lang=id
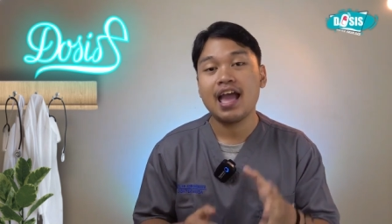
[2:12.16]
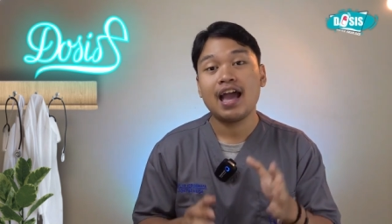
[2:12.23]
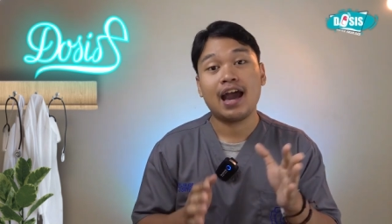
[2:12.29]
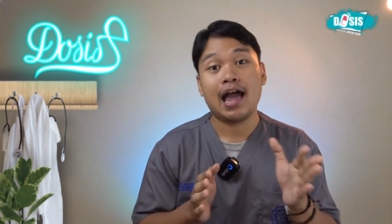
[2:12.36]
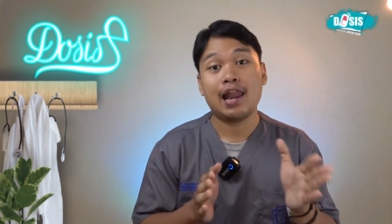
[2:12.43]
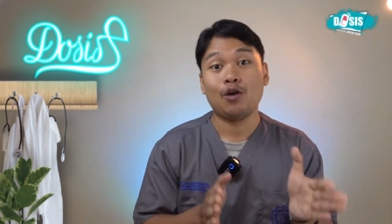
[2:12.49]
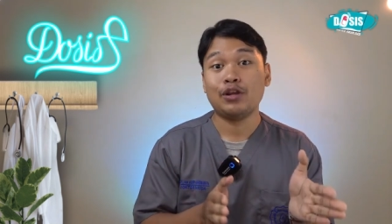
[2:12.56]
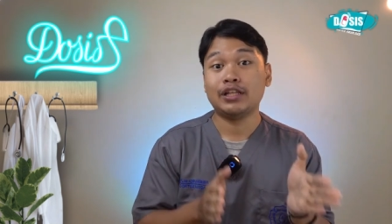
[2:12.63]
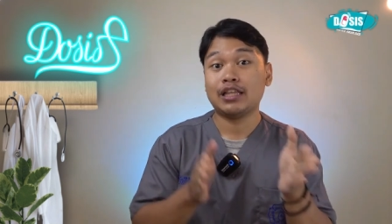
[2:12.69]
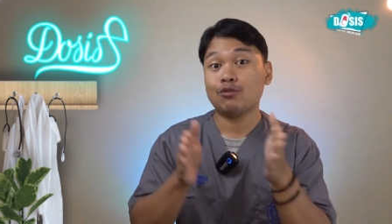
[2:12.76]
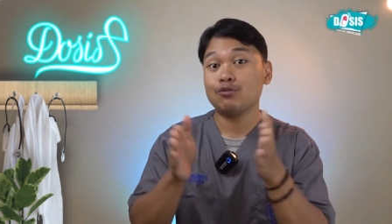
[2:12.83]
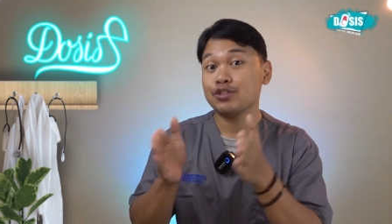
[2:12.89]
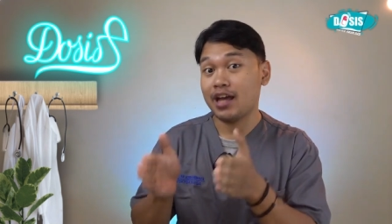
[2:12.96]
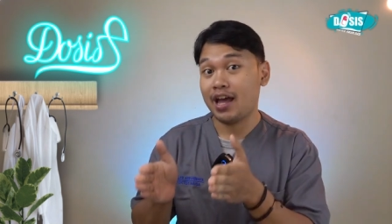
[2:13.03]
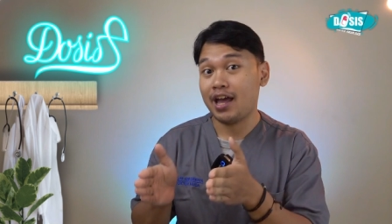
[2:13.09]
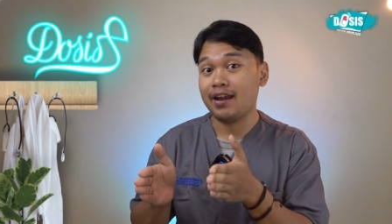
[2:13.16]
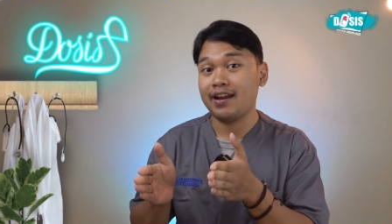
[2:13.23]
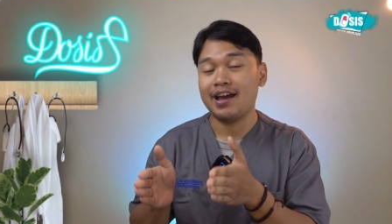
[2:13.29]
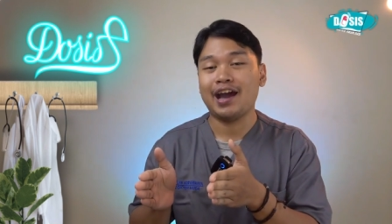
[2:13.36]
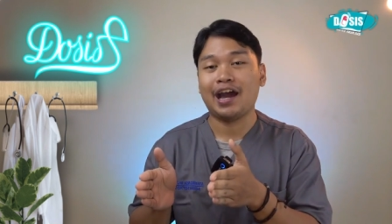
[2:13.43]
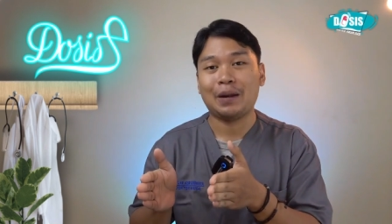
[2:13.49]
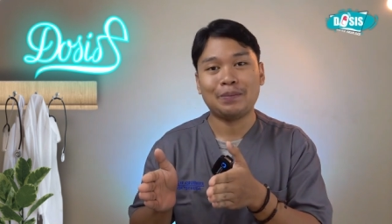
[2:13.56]
Kalau diteruskan,
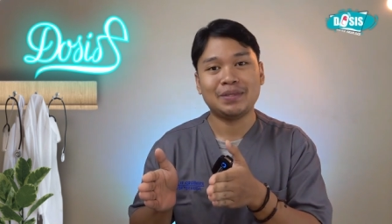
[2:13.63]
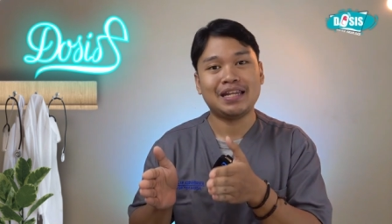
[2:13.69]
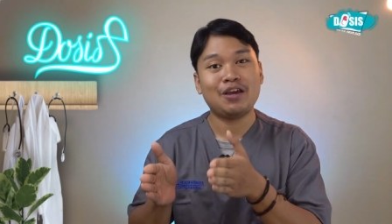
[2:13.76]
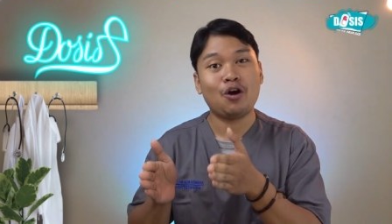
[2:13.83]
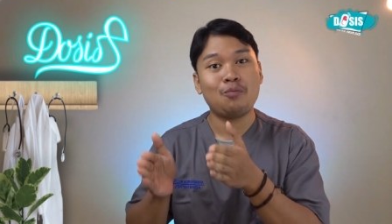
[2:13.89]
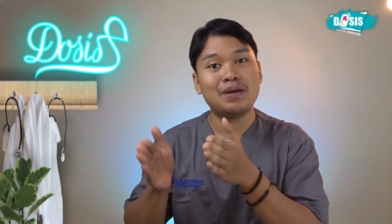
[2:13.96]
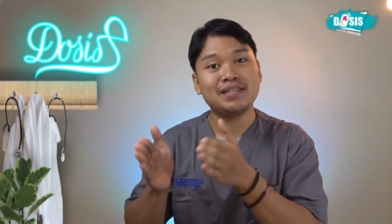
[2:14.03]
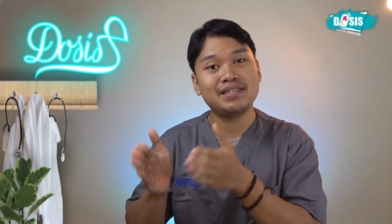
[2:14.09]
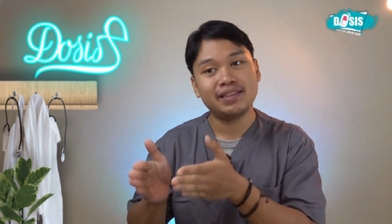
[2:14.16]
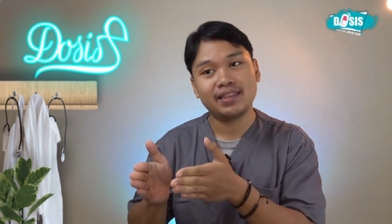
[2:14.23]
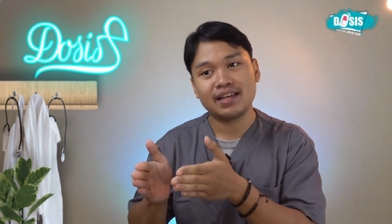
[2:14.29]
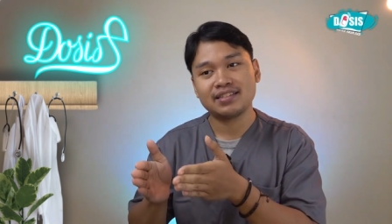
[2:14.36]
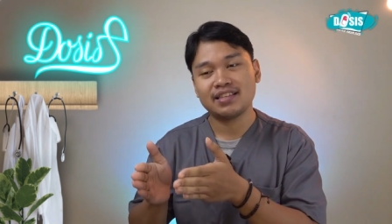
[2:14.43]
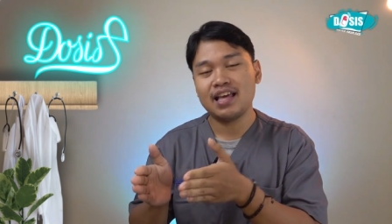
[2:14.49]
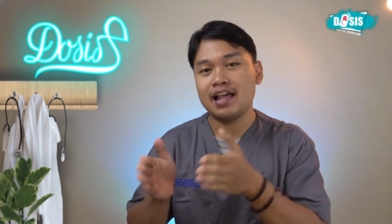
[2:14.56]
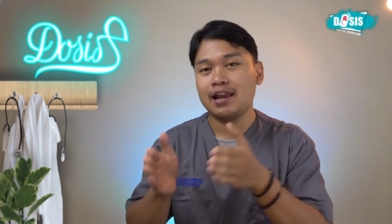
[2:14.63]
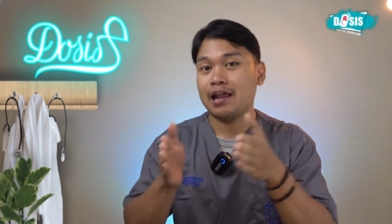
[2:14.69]
akan menjadi obesitas.